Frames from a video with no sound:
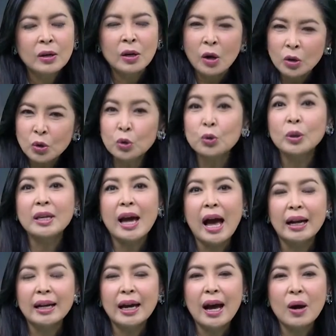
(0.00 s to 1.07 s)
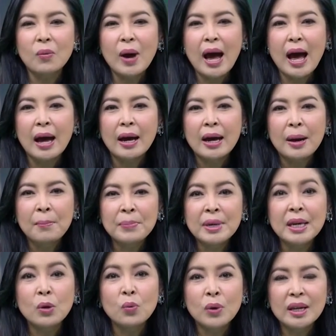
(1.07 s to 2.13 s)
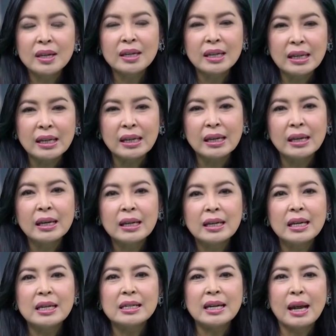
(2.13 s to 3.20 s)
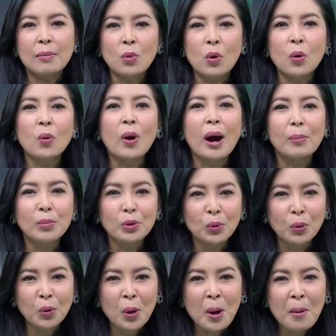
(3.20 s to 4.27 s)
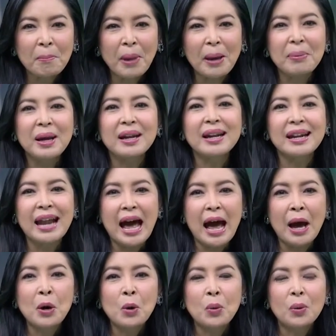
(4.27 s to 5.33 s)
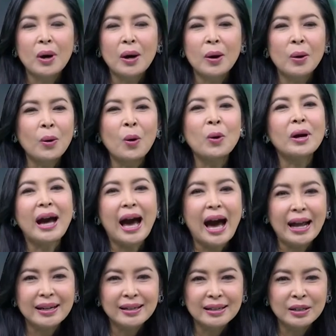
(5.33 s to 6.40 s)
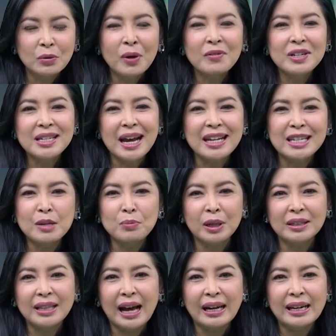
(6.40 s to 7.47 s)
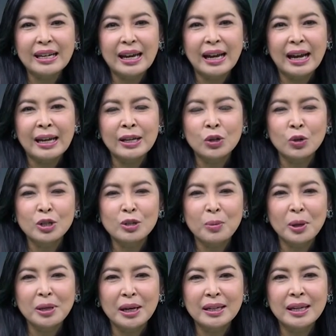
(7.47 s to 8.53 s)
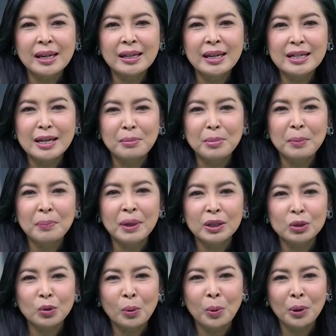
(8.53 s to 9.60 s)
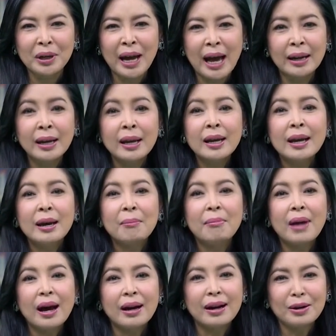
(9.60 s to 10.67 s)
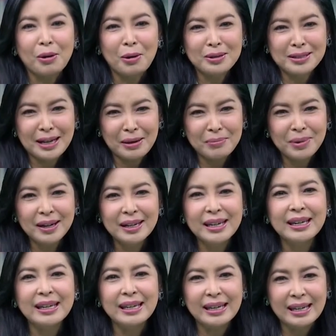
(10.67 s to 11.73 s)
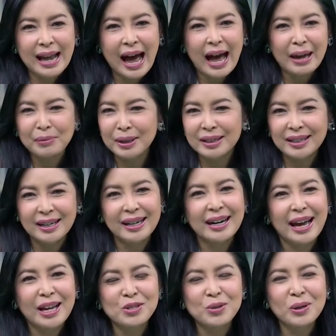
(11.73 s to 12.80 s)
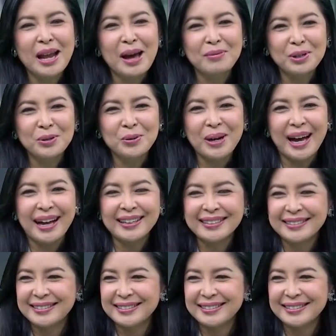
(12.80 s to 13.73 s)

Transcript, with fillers: ลองดูตัวอย่างนะคะว่ามีวิธีที่จะนำองค์ความรู้ไปพัฒนาโอกาสหรือว่าวิชาชีพต่างๆได้ยังไงโดยเฉพาะอย่างยิ่งที่อาจารย์เพิ่งเปิดตัวผลงานมากระรองไซเบอร์ที่กินได้มันคืออะไรช่วงหน้ามาดูค่ะ